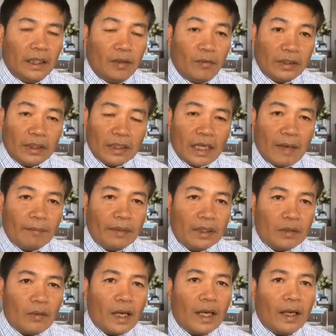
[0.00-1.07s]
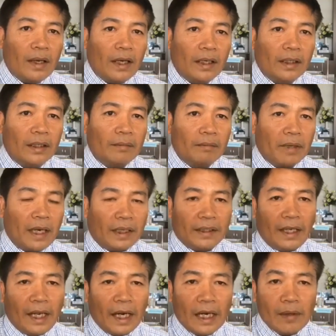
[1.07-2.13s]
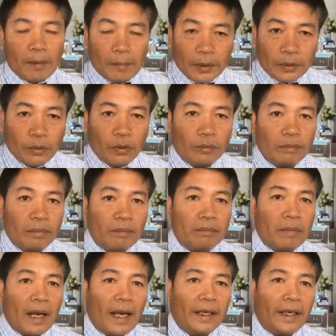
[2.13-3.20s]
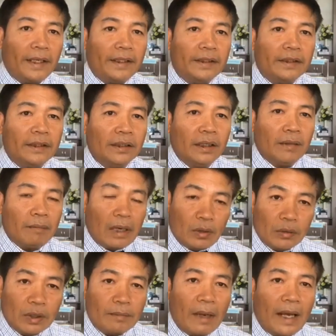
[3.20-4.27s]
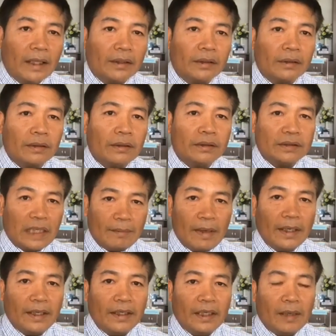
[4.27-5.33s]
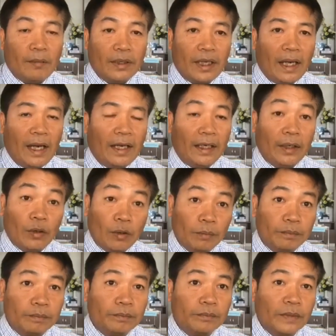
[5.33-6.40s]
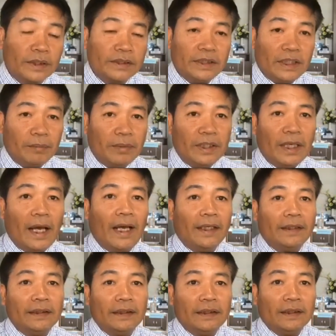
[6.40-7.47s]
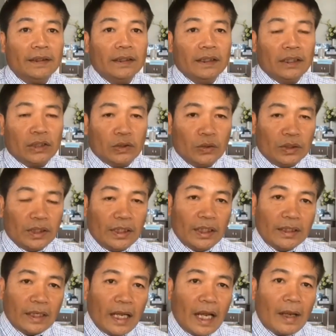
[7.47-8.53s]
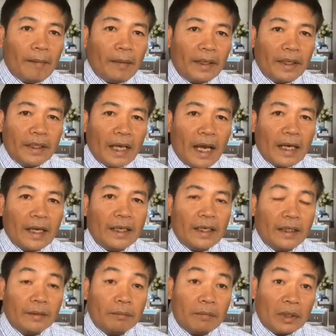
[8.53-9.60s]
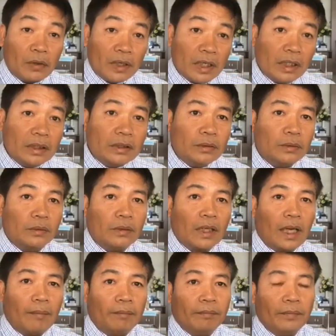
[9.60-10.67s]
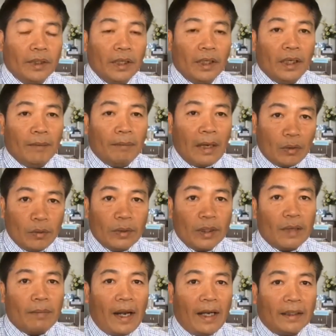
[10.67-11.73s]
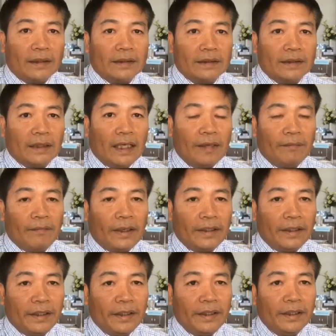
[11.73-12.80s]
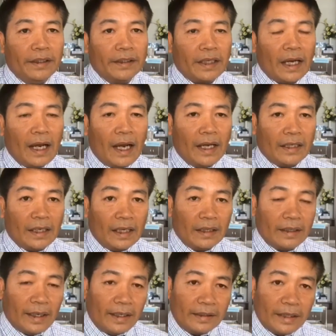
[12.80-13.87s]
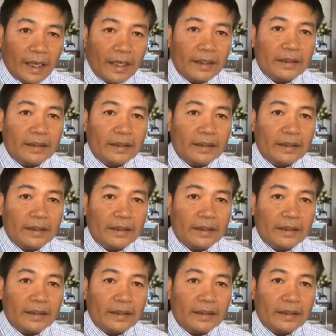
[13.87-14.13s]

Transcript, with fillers: วัฒกรรมหรือว่าขัดแย้งเรื่องผลประโยชน์ภายในพรรครัฐบาล ก็สามารถที่จะบริหารให้ครบ 4 ปีได้ส่วนจะเดินหน้าไปทิศทางใดนั้นมันก็ขึ้นอยู่กับพรรคร่วมรัฐบาลนะครับ วันนี้ถ้าหากยังแข่งแย่ง